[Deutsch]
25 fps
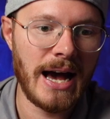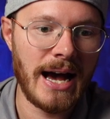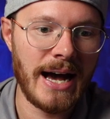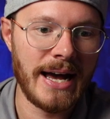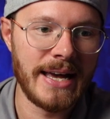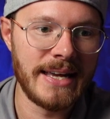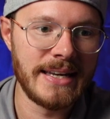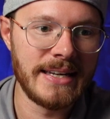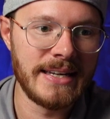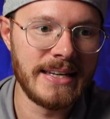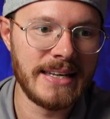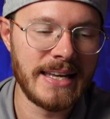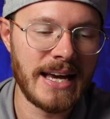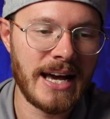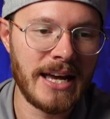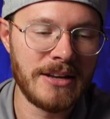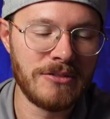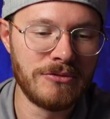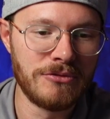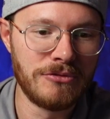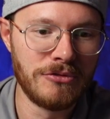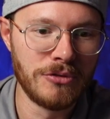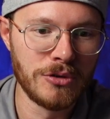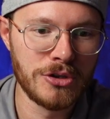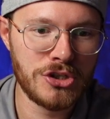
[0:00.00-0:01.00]
ein, ja,
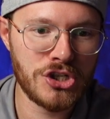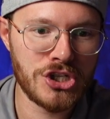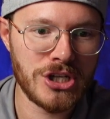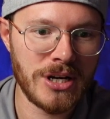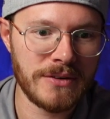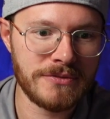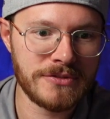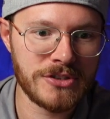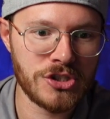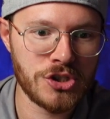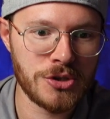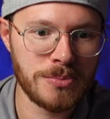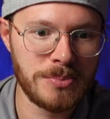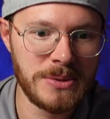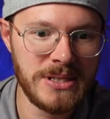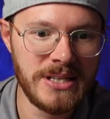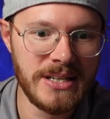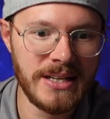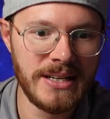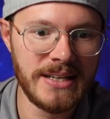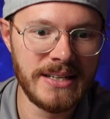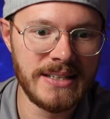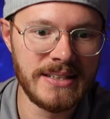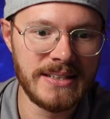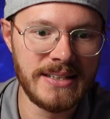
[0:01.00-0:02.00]
ein
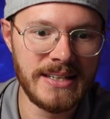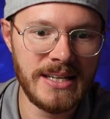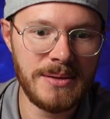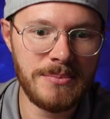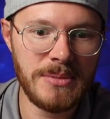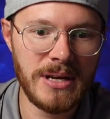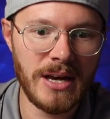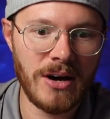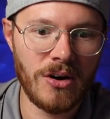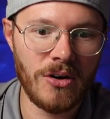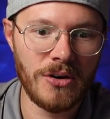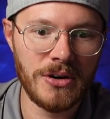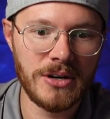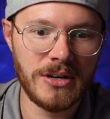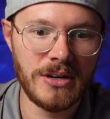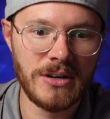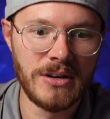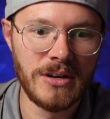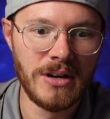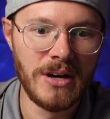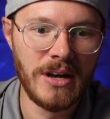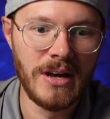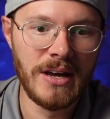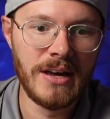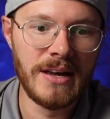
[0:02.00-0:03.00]
Wirtschaftsspiel, in dem ihr
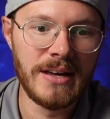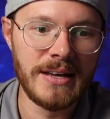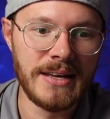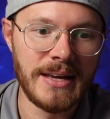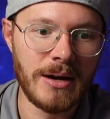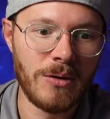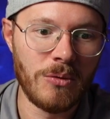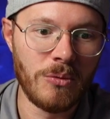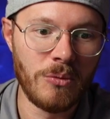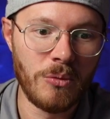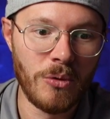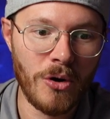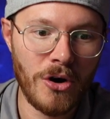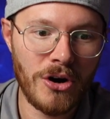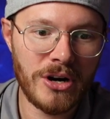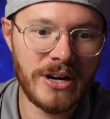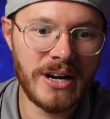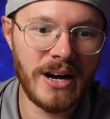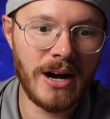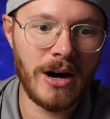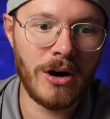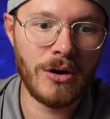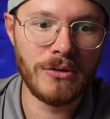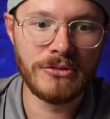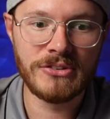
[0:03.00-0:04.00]
eure ja,
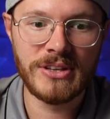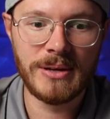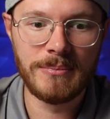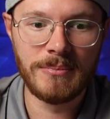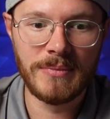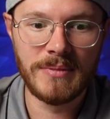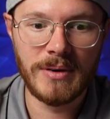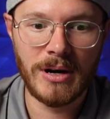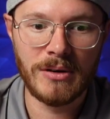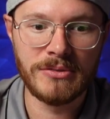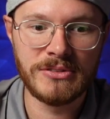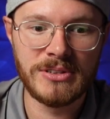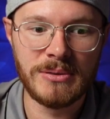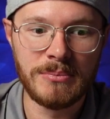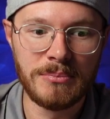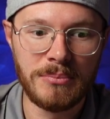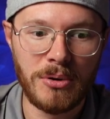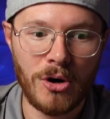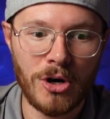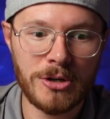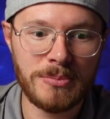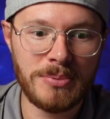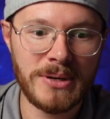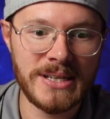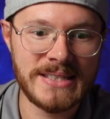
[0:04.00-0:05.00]
Worker auf dem, auf dem
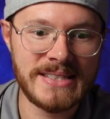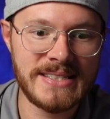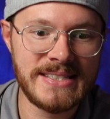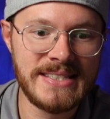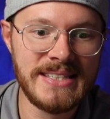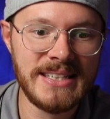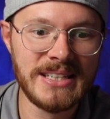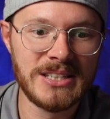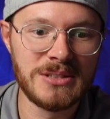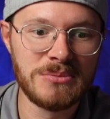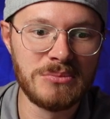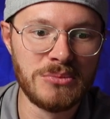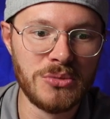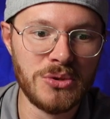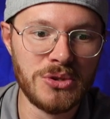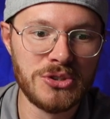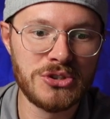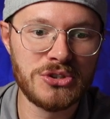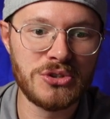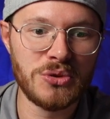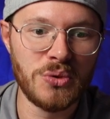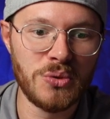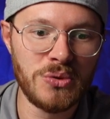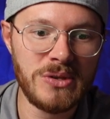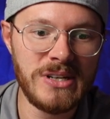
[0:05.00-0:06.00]
Board platzieren
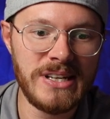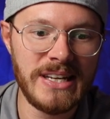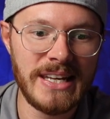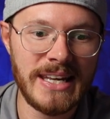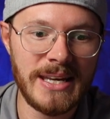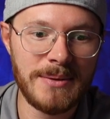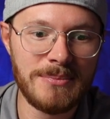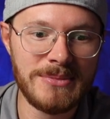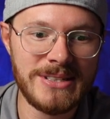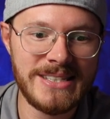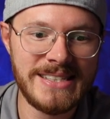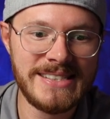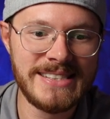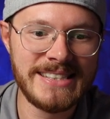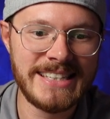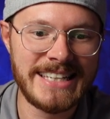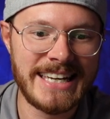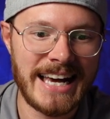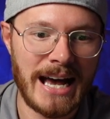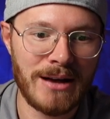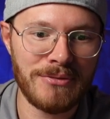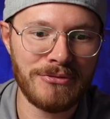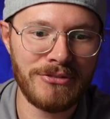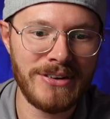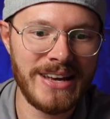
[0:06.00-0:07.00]
müsst und eben diesen
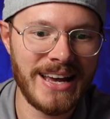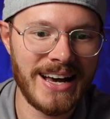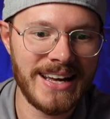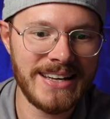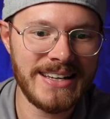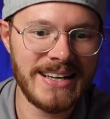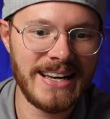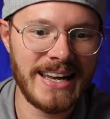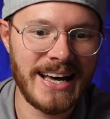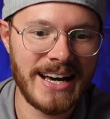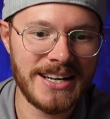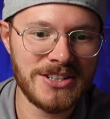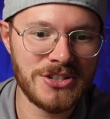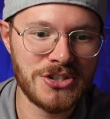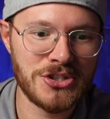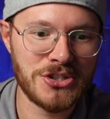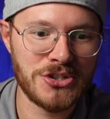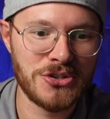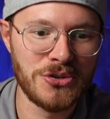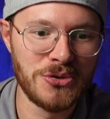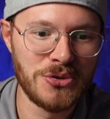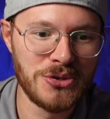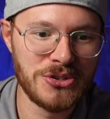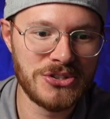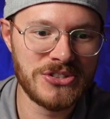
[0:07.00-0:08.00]
Kaffeehandel
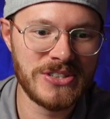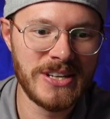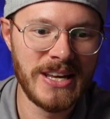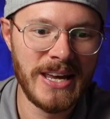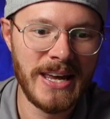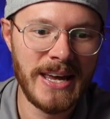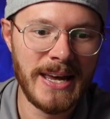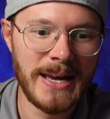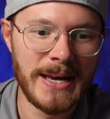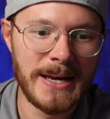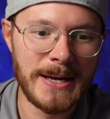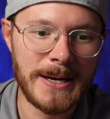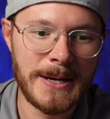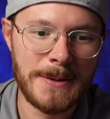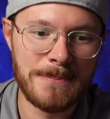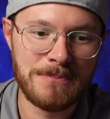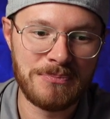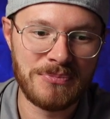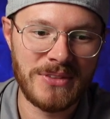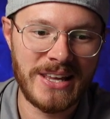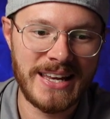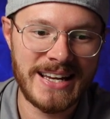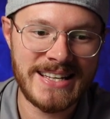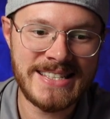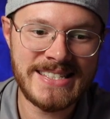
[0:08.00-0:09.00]
anstößt.
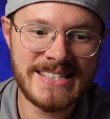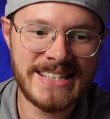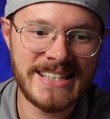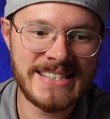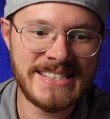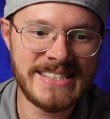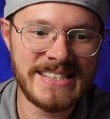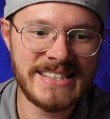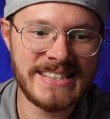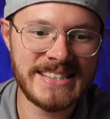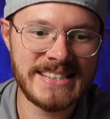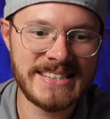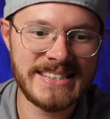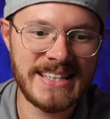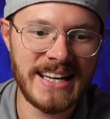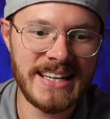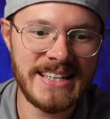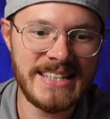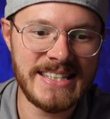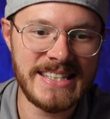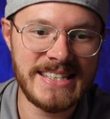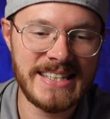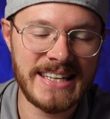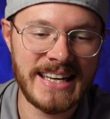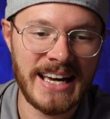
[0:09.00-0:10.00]
Ähm, ganz, ganz
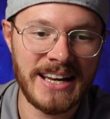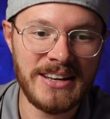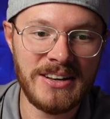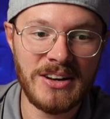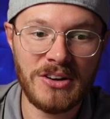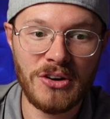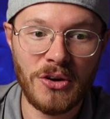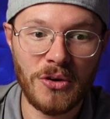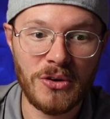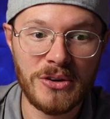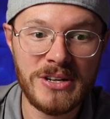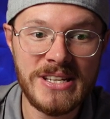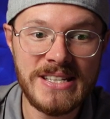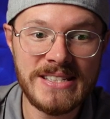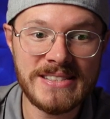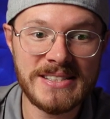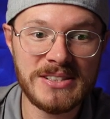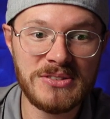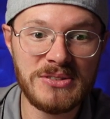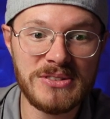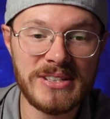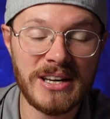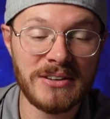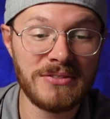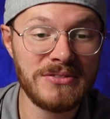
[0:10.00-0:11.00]
interessant. Ich kann noch nichts
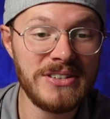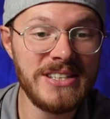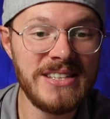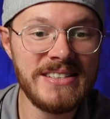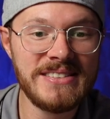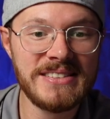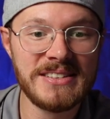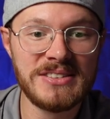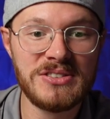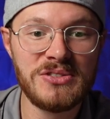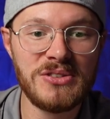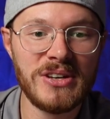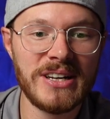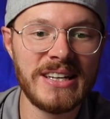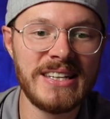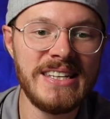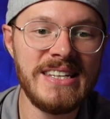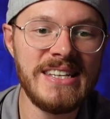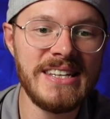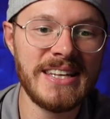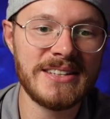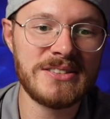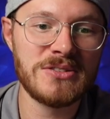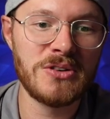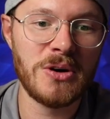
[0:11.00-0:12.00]
dazu sagen, wie diese
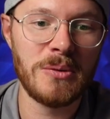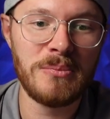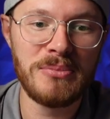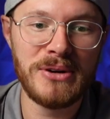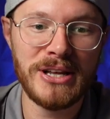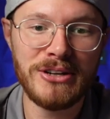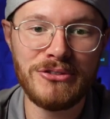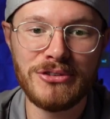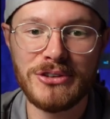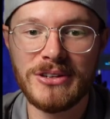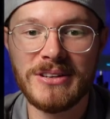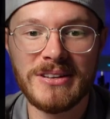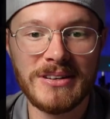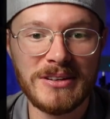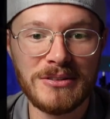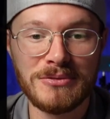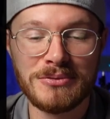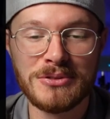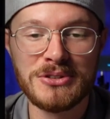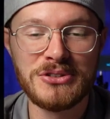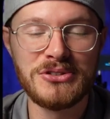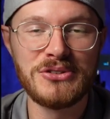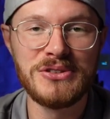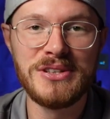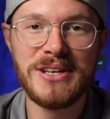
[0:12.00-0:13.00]
Synergien jetzt komplett äh,
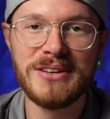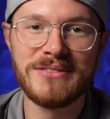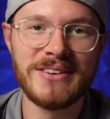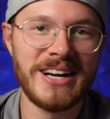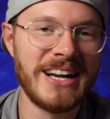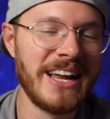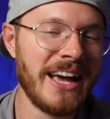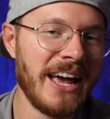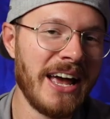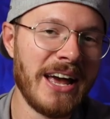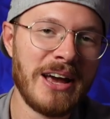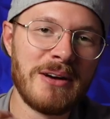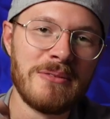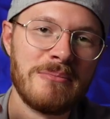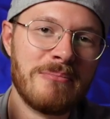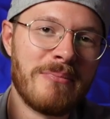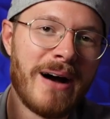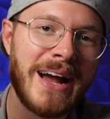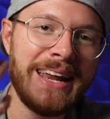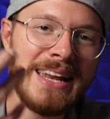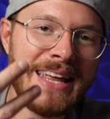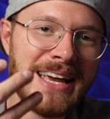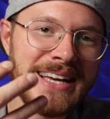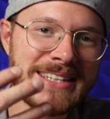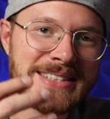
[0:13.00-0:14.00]
funktionieren, weil
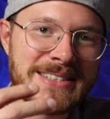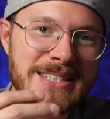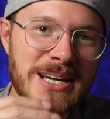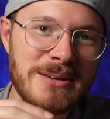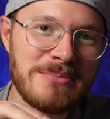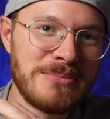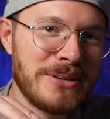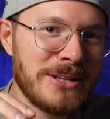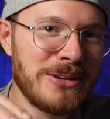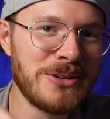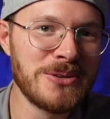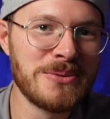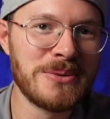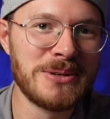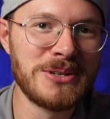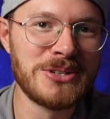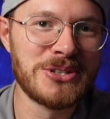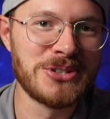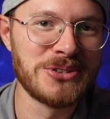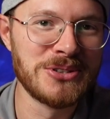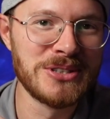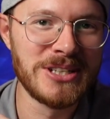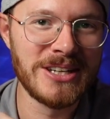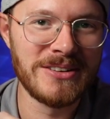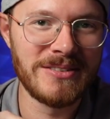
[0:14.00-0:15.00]
mein erster Blick über die
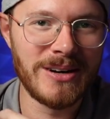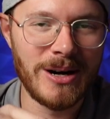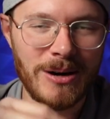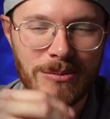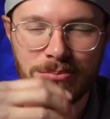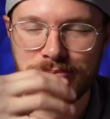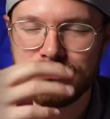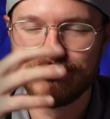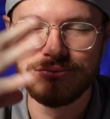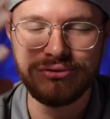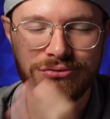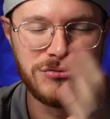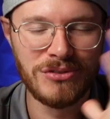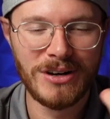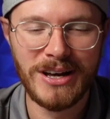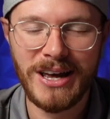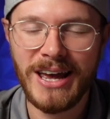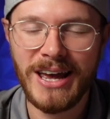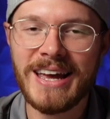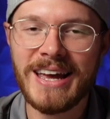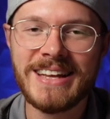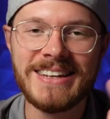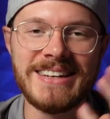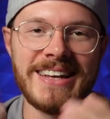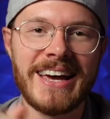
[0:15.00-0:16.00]
Schulter war pff,
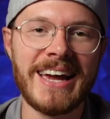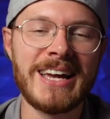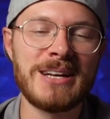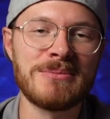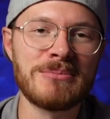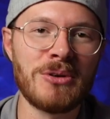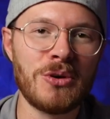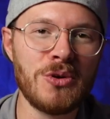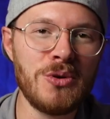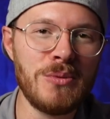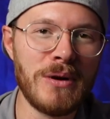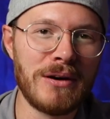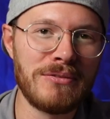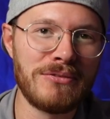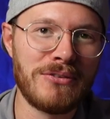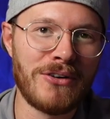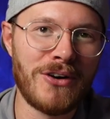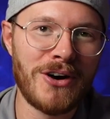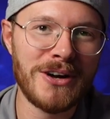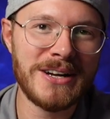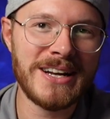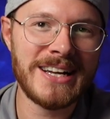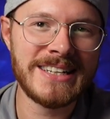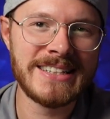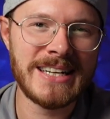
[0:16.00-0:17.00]
direkt mal
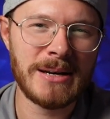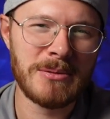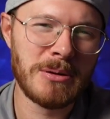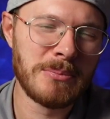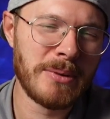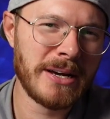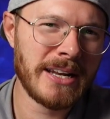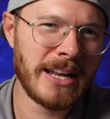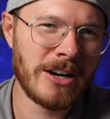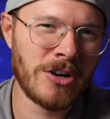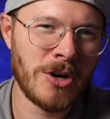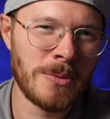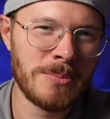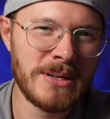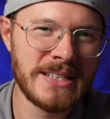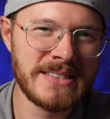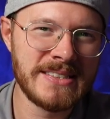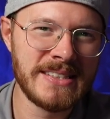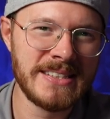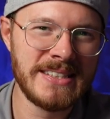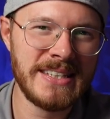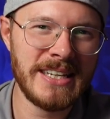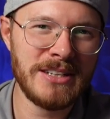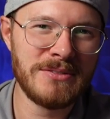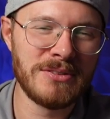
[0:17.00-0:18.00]
überfordernd, aber bei einer
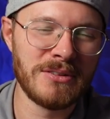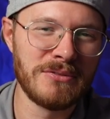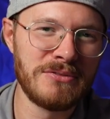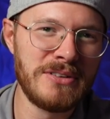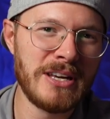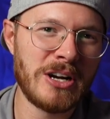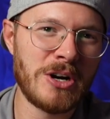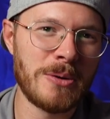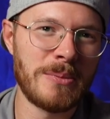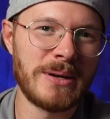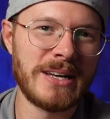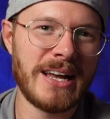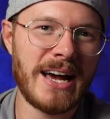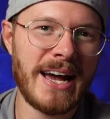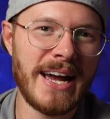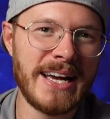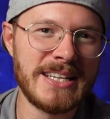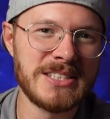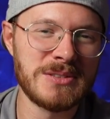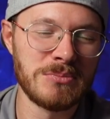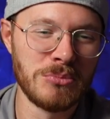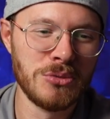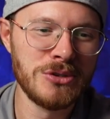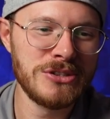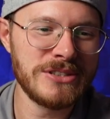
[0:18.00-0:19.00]
Komplexität von
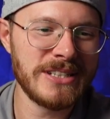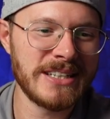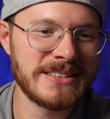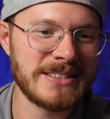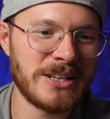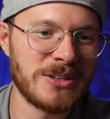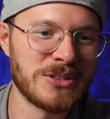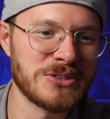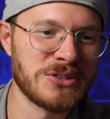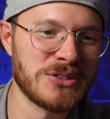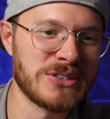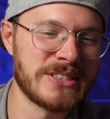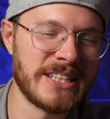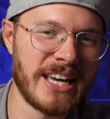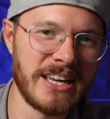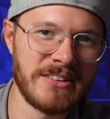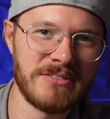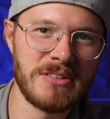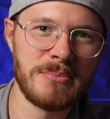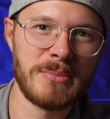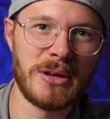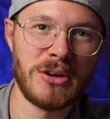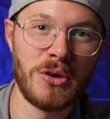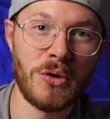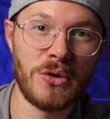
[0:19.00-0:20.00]
4,31 muss das auch so sein,
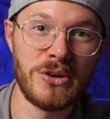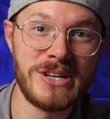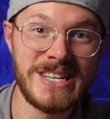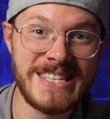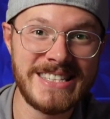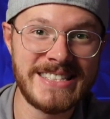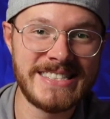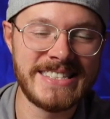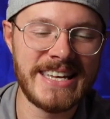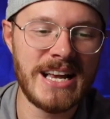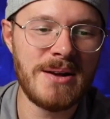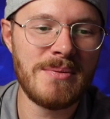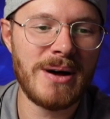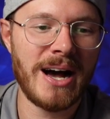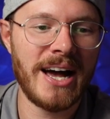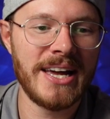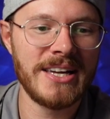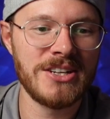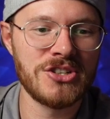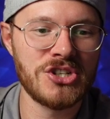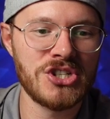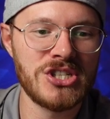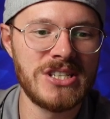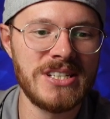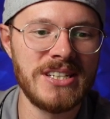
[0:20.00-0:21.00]
wenn man noch nicht selber
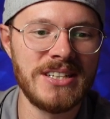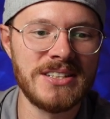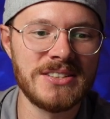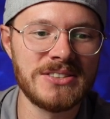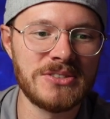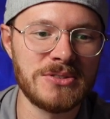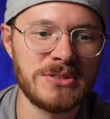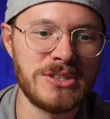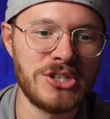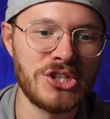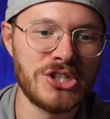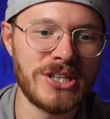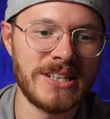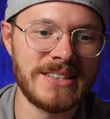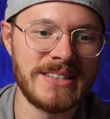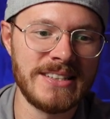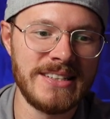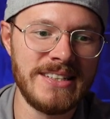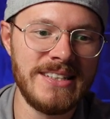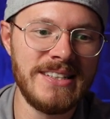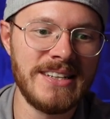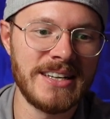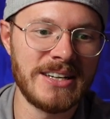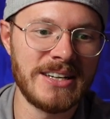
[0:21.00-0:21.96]
eingestiegen ist und die Strategien